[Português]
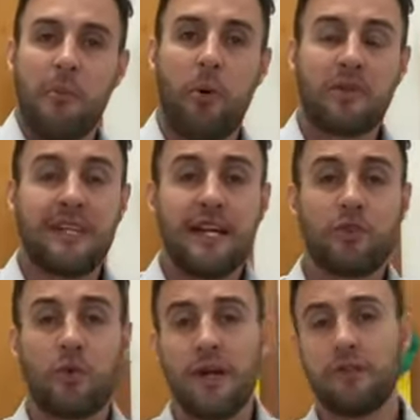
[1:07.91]

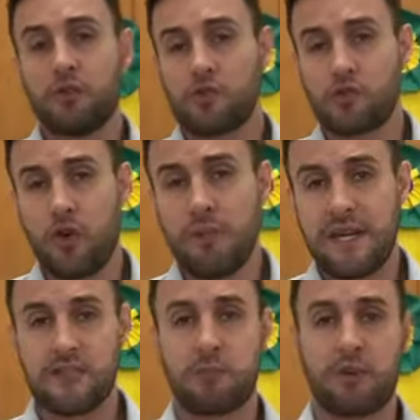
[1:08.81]
Portanto, quando eu soube
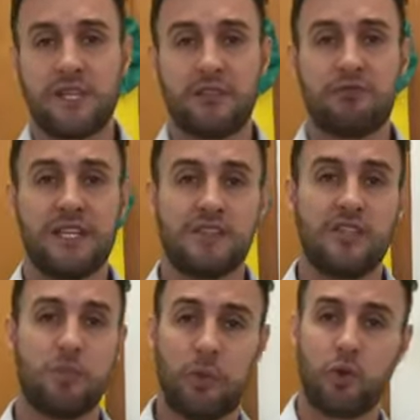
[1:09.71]
que esse projeto tinha
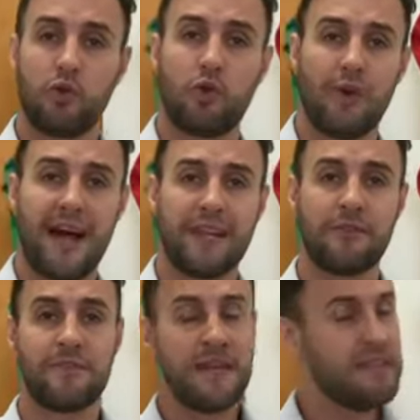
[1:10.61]
sido
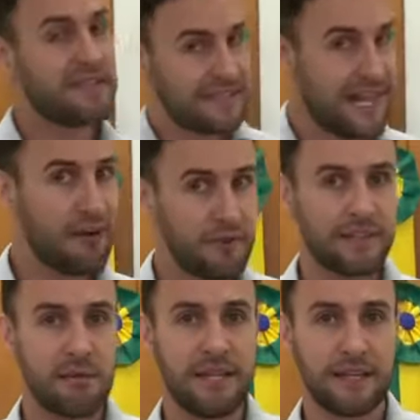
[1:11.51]
protocolado, estava
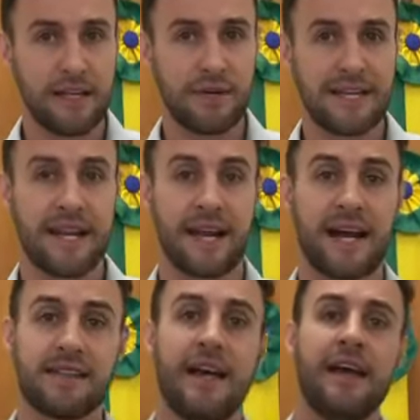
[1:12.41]
tramitando aqui na
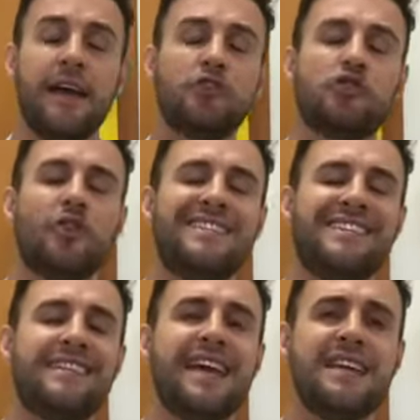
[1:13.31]
casa, eu
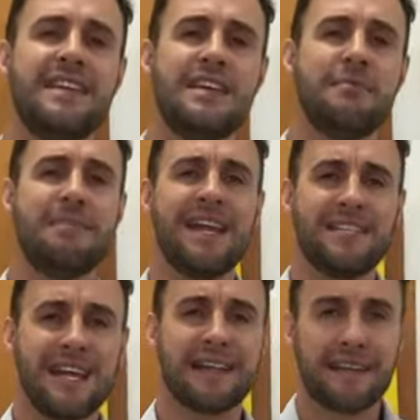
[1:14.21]
solicitei
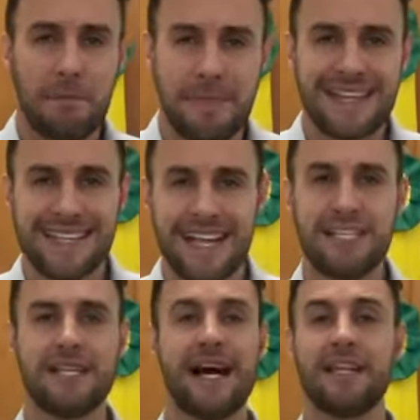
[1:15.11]
imediatamente a
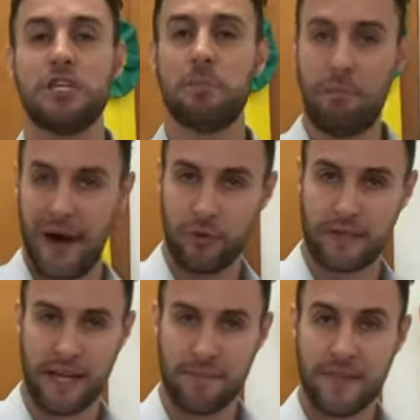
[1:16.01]
retirada de
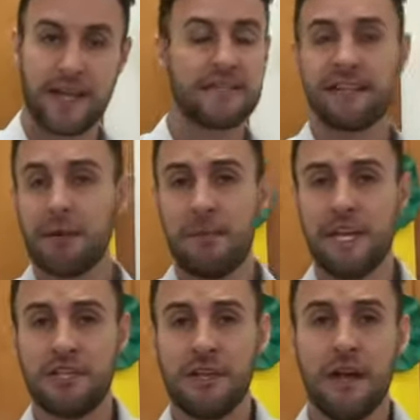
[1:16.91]
pauta,
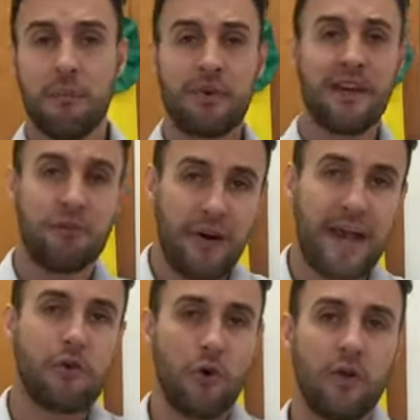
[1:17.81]
exatamente porque
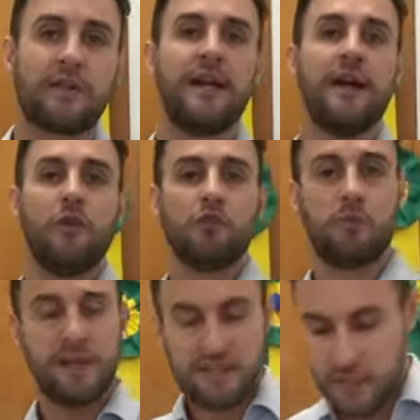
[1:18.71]
vai contra os
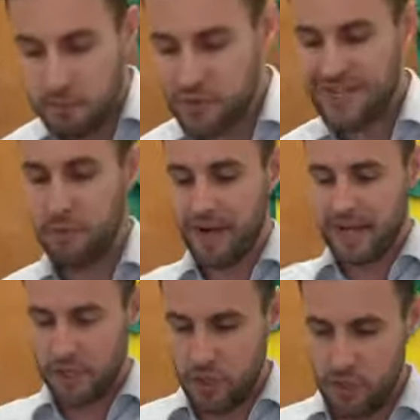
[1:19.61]
princípios que eu
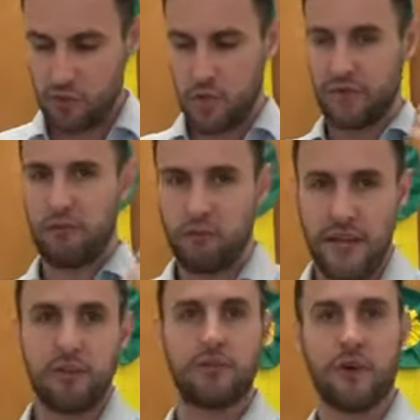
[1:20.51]
acredito, que eu
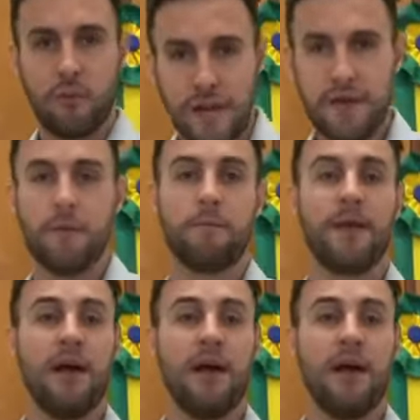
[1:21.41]
defendo, que eu brigo.